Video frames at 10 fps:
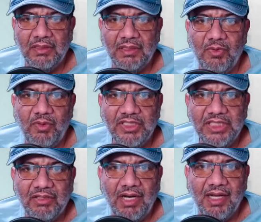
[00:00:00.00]
estamos
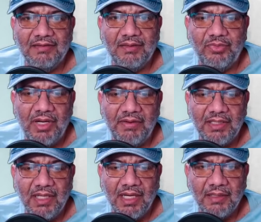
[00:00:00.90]
botando la casa por la
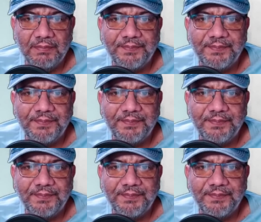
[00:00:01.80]
ventana.